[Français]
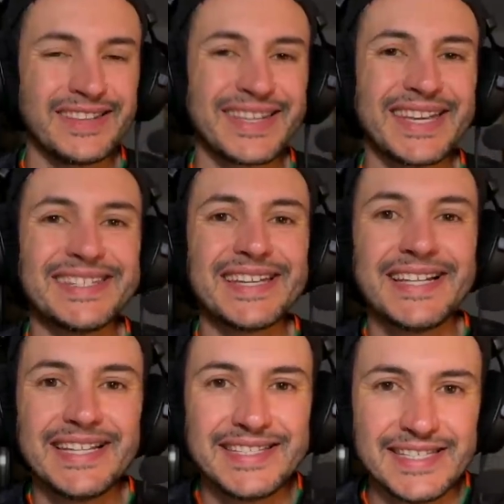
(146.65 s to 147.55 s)
très
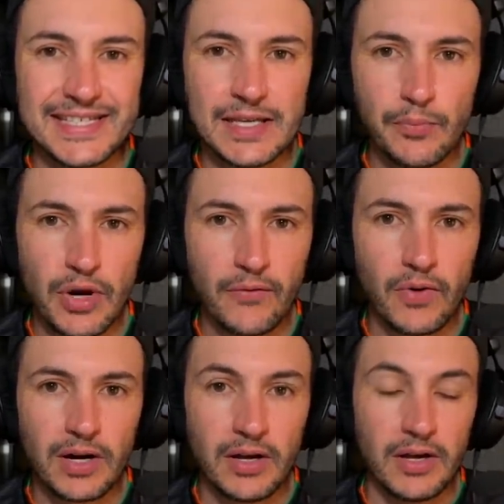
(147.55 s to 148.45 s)
athlétique qu'il peut
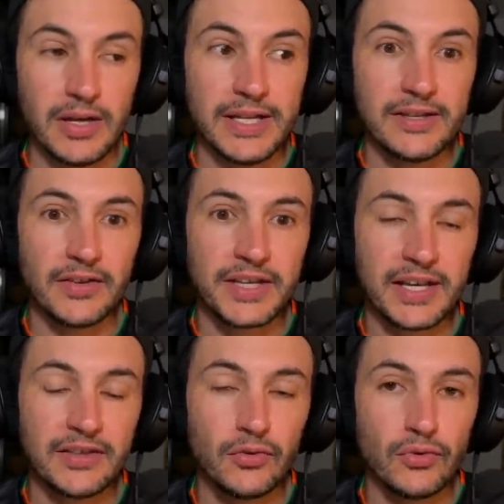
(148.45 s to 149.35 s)
avoir est en
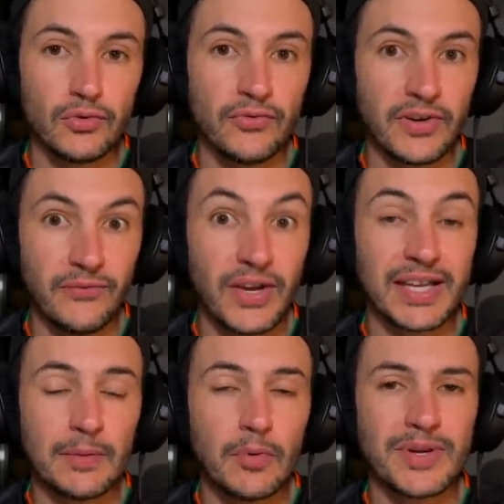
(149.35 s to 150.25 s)
train de
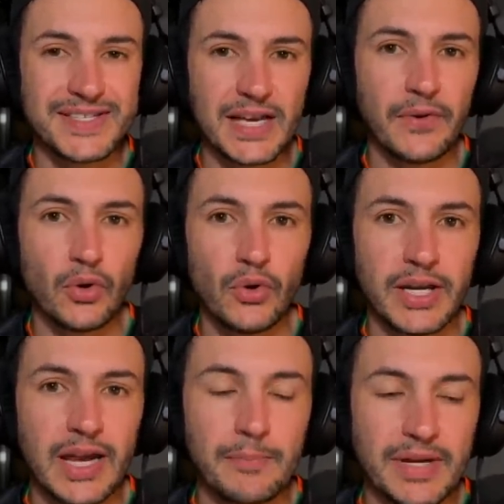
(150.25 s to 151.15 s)
véritablement servir le
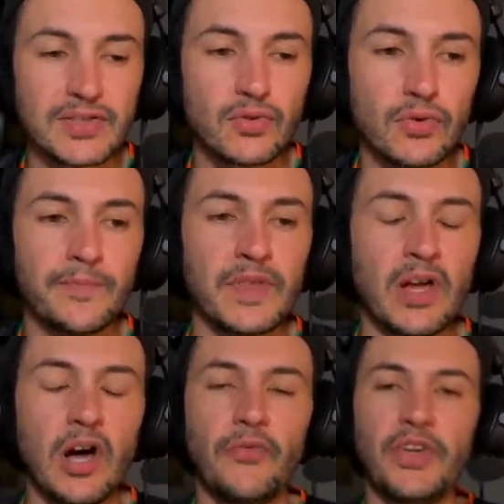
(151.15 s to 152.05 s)
Real parce que
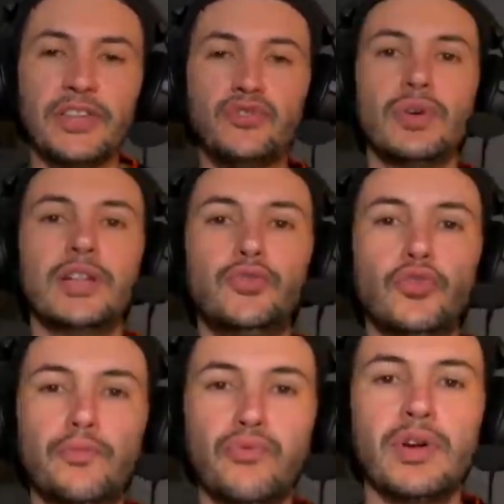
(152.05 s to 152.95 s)
en fait tu as
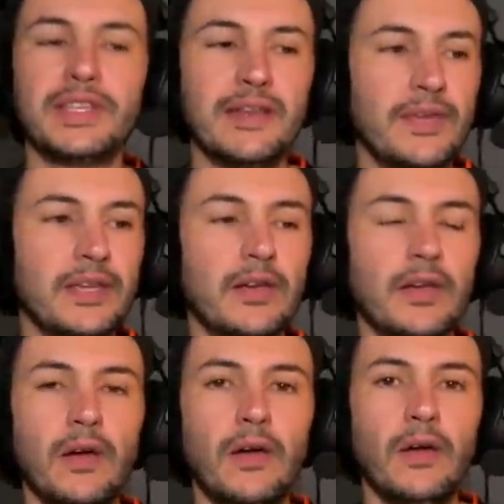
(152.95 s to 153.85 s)
deux pointes avec
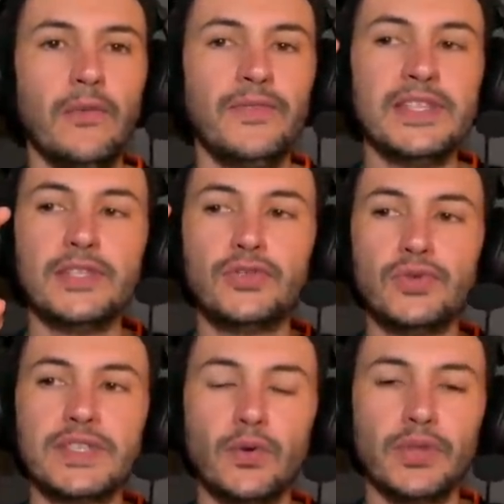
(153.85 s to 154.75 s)
euh,
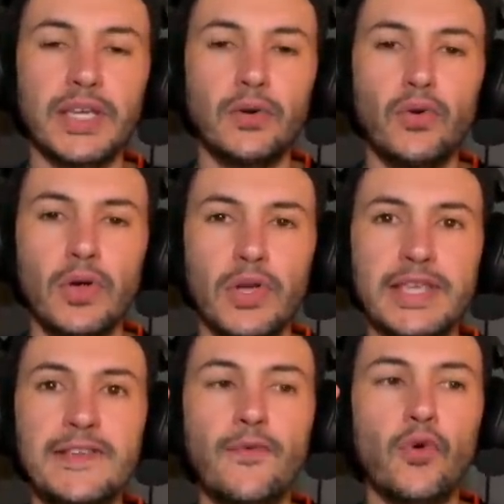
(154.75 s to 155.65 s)
Vinicius et Rodrigo.
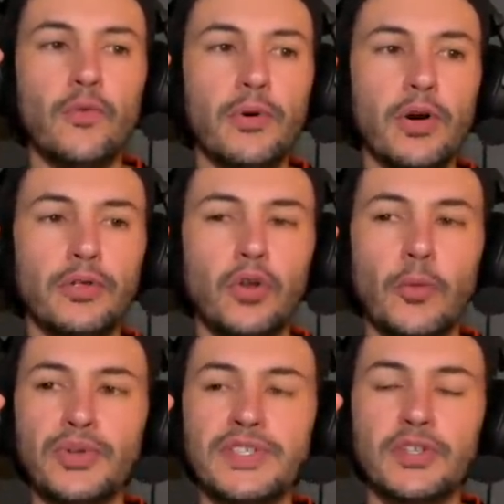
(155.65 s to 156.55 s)
Ils vont reprendre
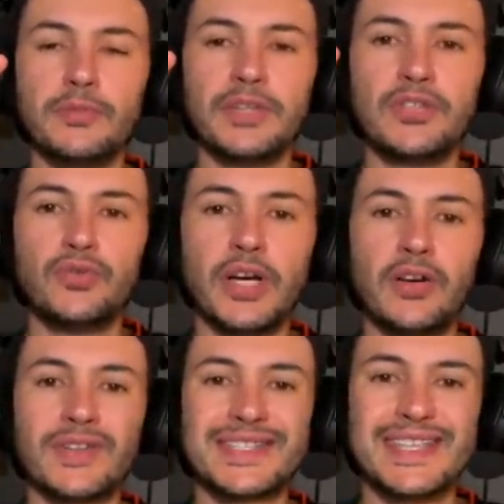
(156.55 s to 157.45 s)
leur positionnement
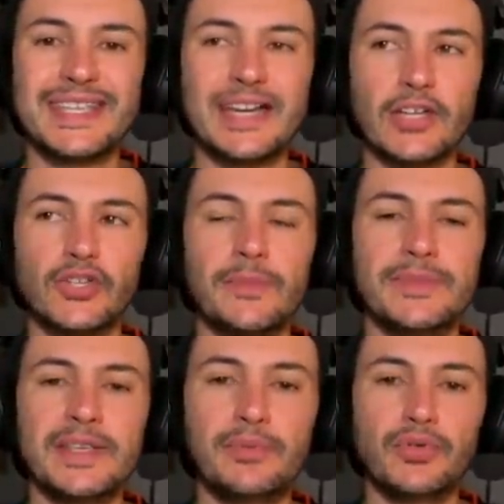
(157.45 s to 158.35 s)
naturel en s'écartant un
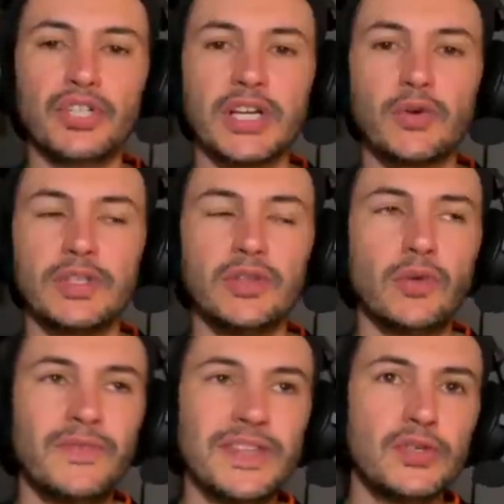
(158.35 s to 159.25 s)
petit peu de chaque côté,
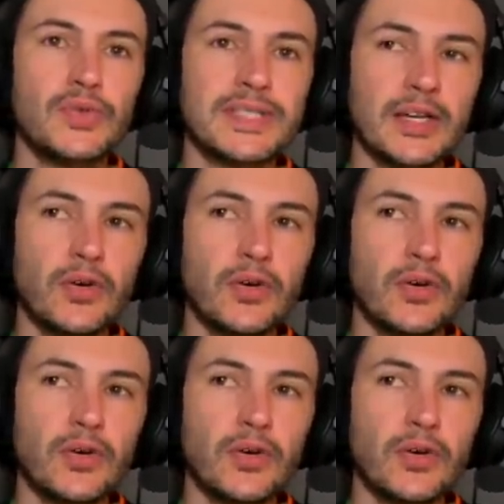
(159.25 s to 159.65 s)
donc Vinicius